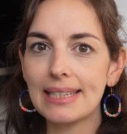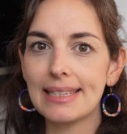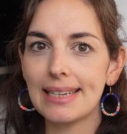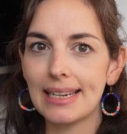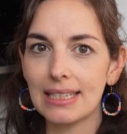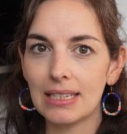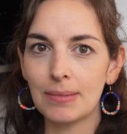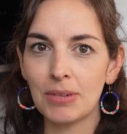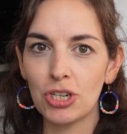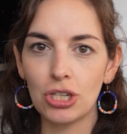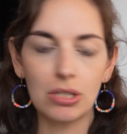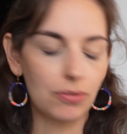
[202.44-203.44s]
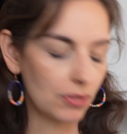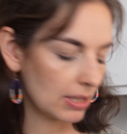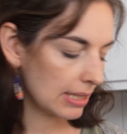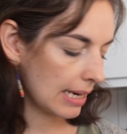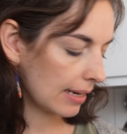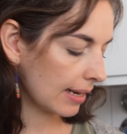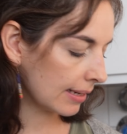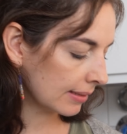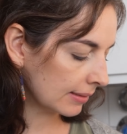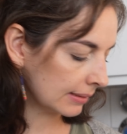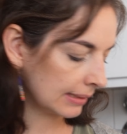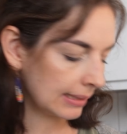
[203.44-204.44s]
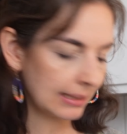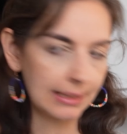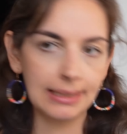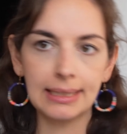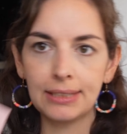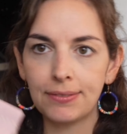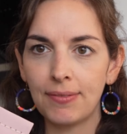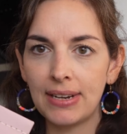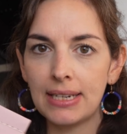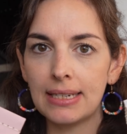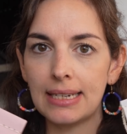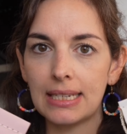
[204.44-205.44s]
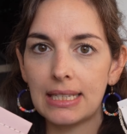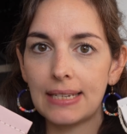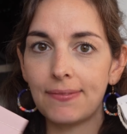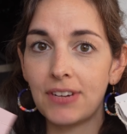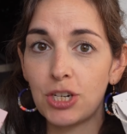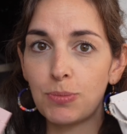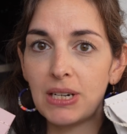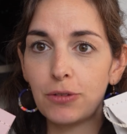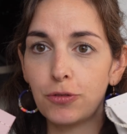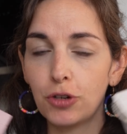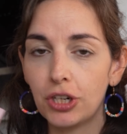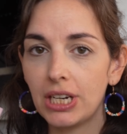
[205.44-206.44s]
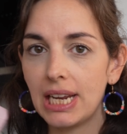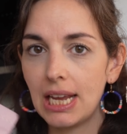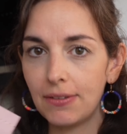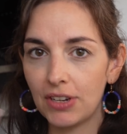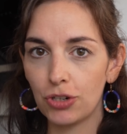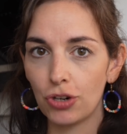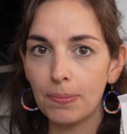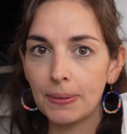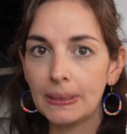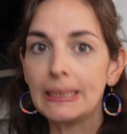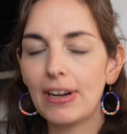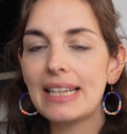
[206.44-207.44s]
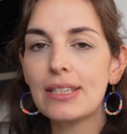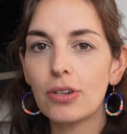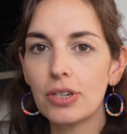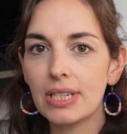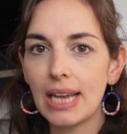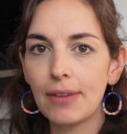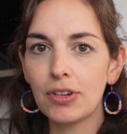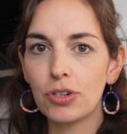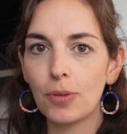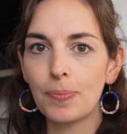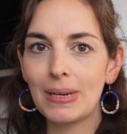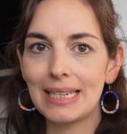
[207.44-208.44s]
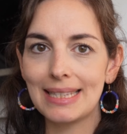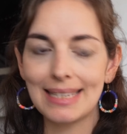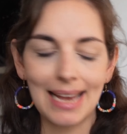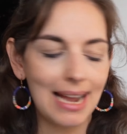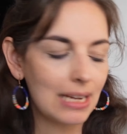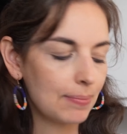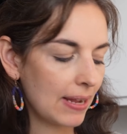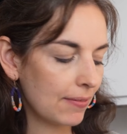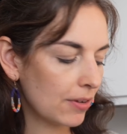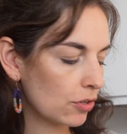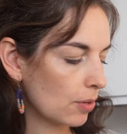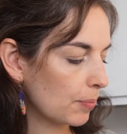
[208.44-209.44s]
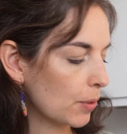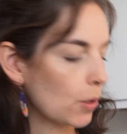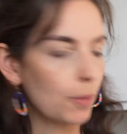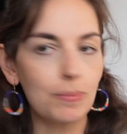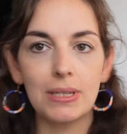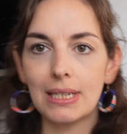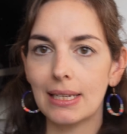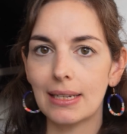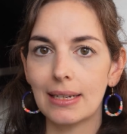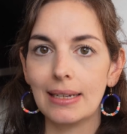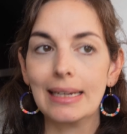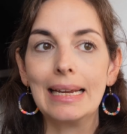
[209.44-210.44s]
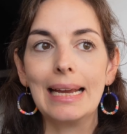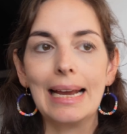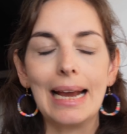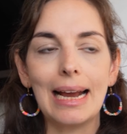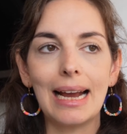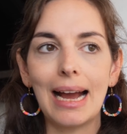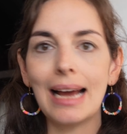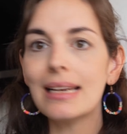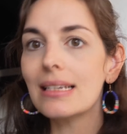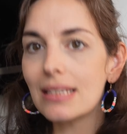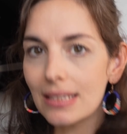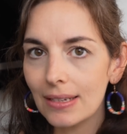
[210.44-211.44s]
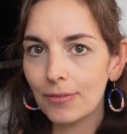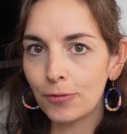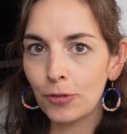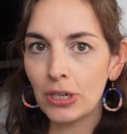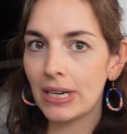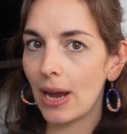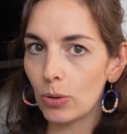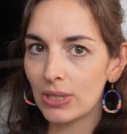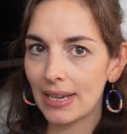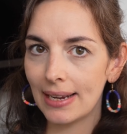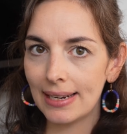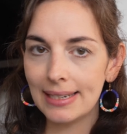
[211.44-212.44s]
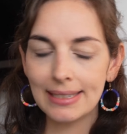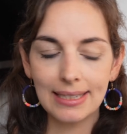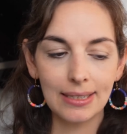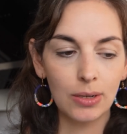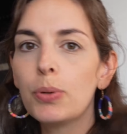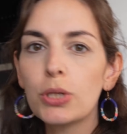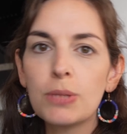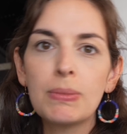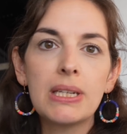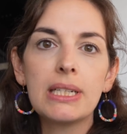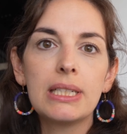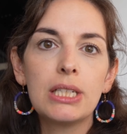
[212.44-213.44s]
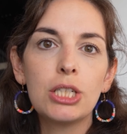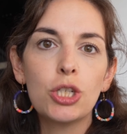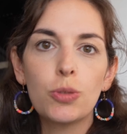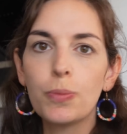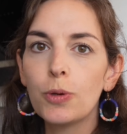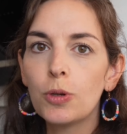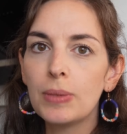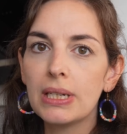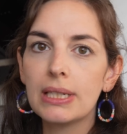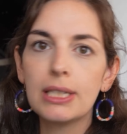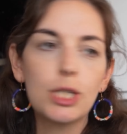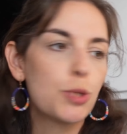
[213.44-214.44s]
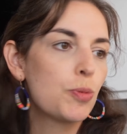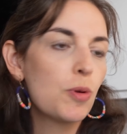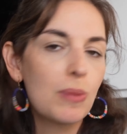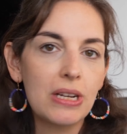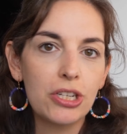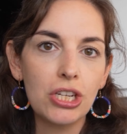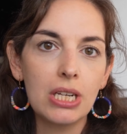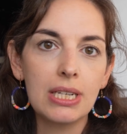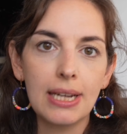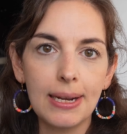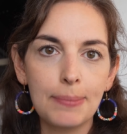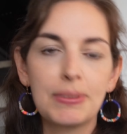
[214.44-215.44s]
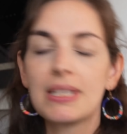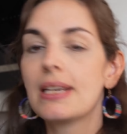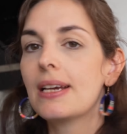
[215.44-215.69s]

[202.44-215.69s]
jetzt die erste Maschine für den Tag an. Äh, ich verwende das Waschmittel von Everdrop. Falls euch Everdrop nichts sagt, bei Everdrop bekommt ihr alles für den Haushalt. Putzmittel, Spülmittel, Spülmaschinentabs,